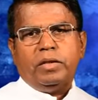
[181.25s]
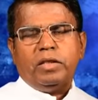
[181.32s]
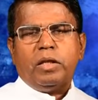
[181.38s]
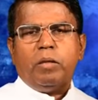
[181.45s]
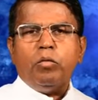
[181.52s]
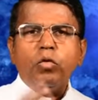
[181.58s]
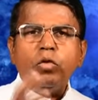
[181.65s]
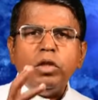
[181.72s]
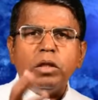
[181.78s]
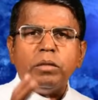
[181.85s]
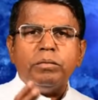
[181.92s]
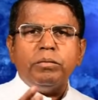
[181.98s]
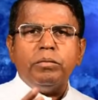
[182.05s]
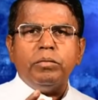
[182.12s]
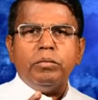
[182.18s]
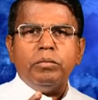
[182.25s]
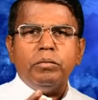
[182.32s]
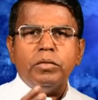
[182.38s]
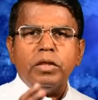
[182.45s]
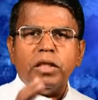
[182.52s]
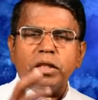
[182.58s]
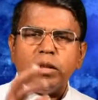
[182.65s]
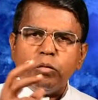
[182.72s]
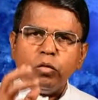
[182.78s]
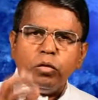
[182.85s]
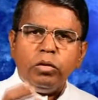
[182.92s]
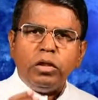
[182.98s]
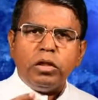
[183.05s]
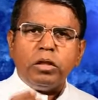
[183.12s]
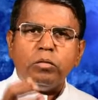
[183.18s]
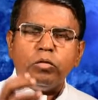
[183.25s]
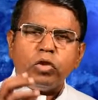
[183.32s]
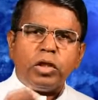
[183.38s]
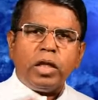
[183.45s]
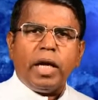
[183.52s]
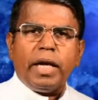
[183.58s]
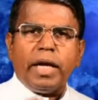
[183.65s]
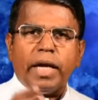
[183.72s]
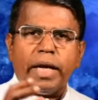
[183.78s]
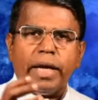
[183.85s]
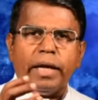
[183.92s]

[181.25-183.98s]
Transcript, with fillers: இந்த மூன்றும் இந்த மூன்று முத்தான